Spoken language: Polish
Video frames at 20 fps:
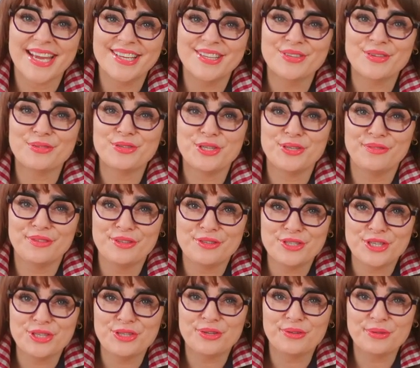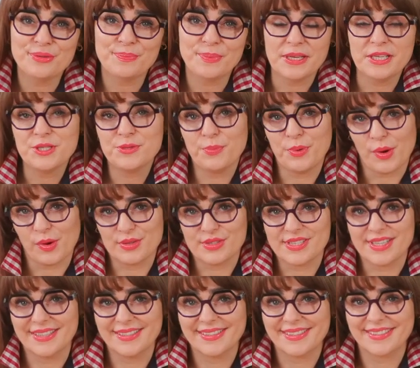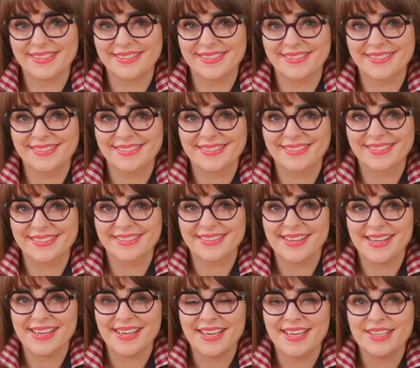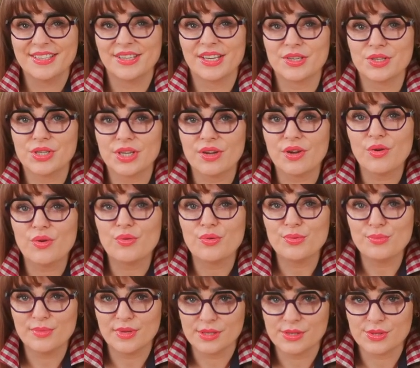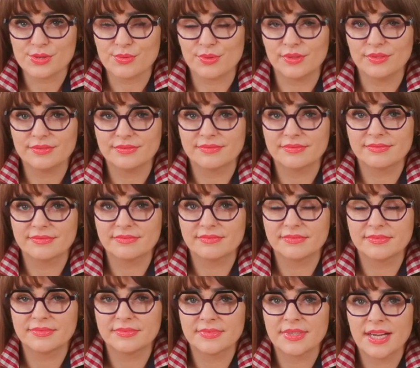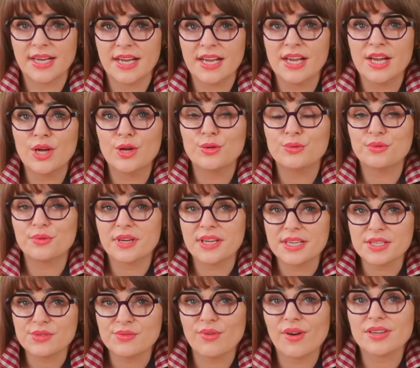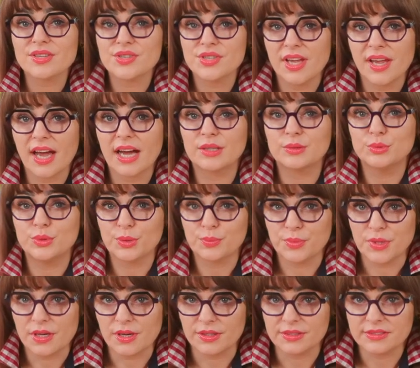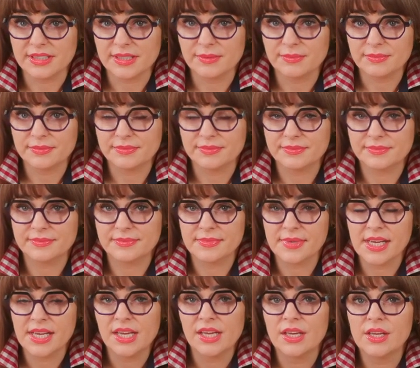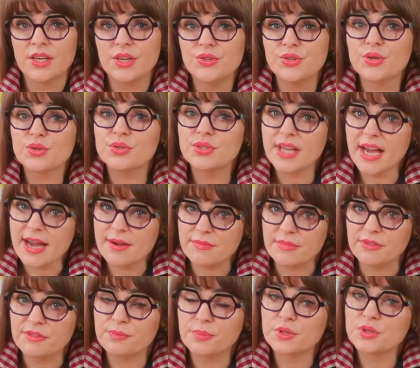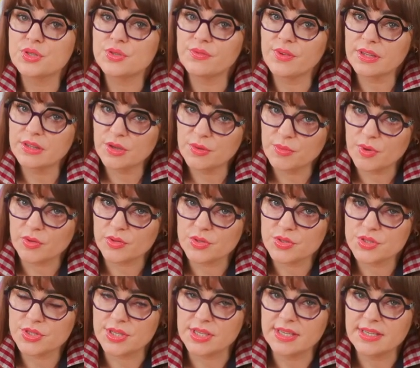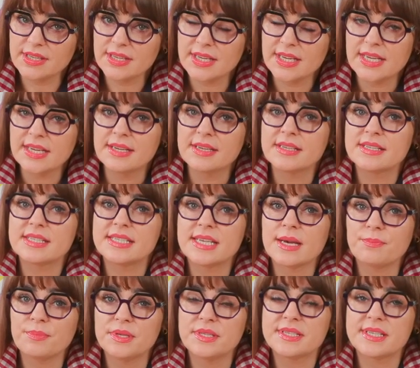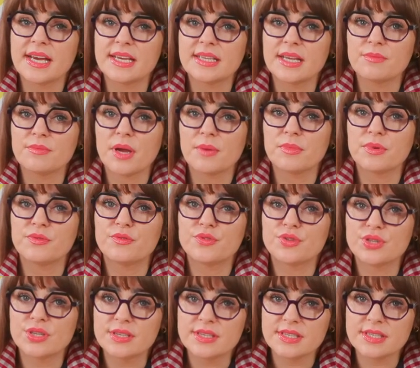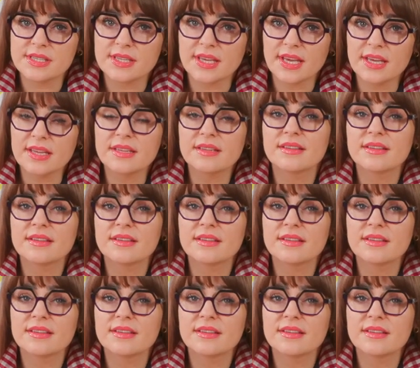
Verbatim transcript: to 95% naszego umysłu, który jest właśnie autopilotem. I to tam, w podświadomości, zapisane mamy wszystkie